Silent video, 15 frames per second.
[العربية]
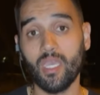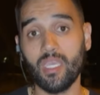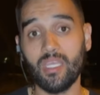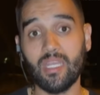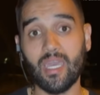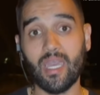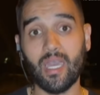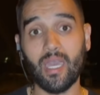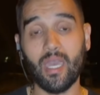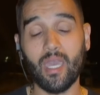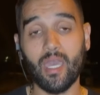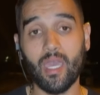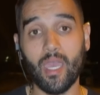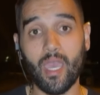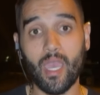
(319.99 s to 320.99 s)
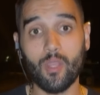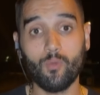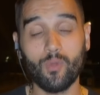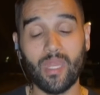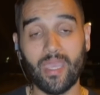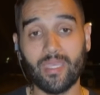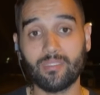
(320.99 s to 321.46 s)
إلى آه،
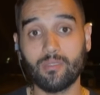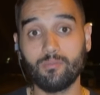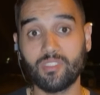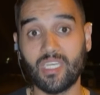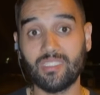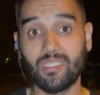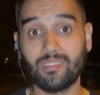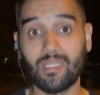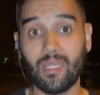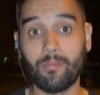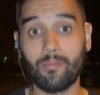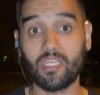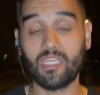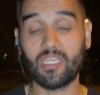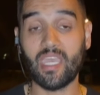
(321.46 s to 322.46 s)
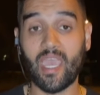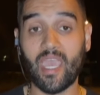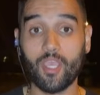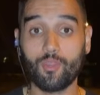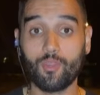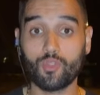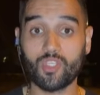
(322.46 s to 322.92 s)
الولايات المتحدة الأمريكية
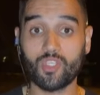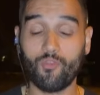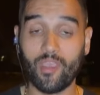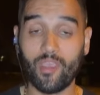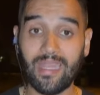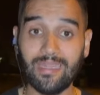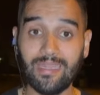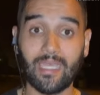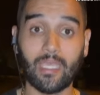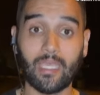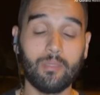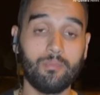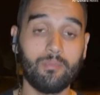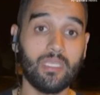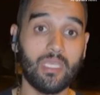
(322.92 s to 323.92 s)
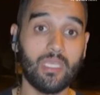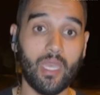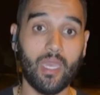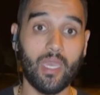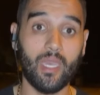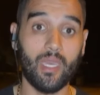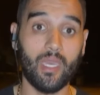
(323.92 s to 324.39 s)
حيث سوف يلتقي
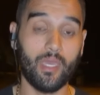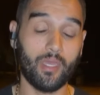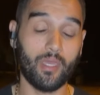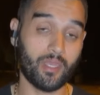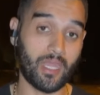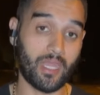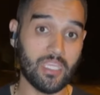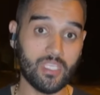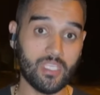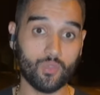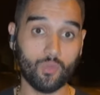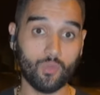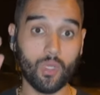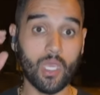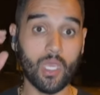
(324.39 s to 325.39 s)
برئيس